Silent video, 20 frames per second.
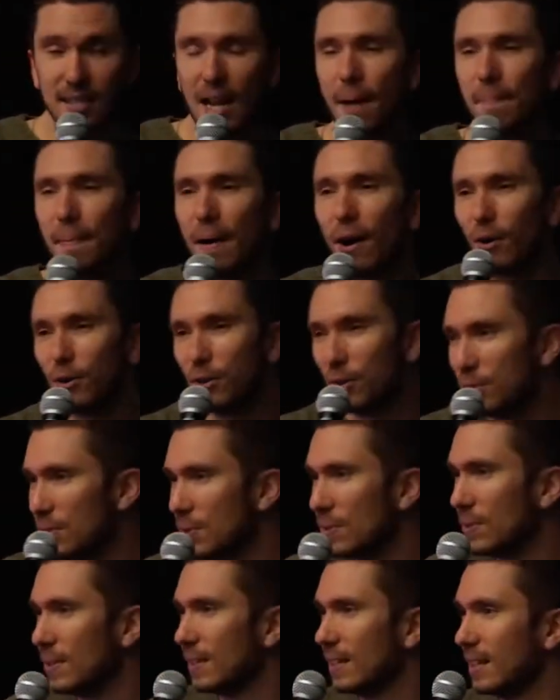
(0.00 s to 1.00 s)
c'est la parole de
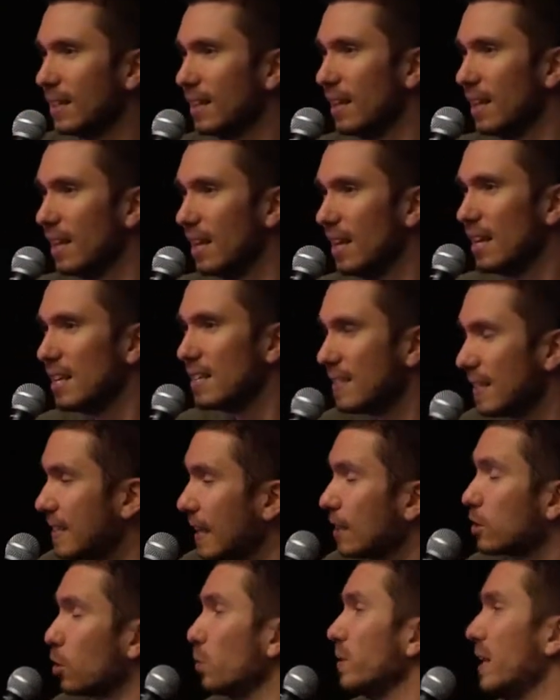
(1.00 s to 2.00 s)
Dieu. Si
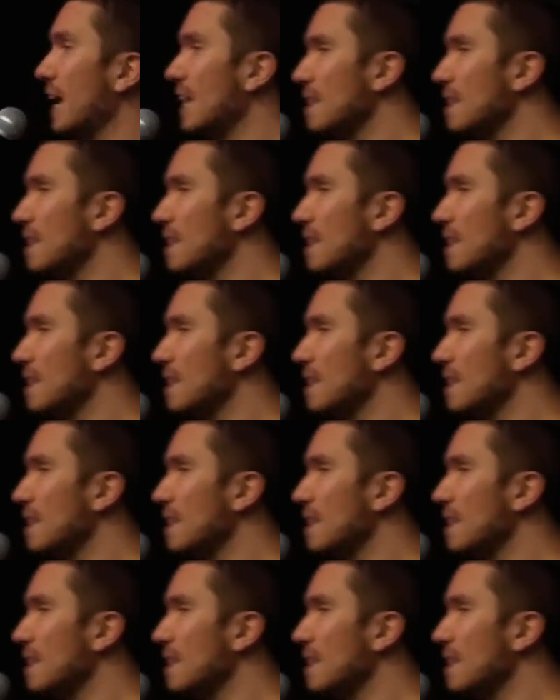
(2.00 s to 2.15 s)
c'est ton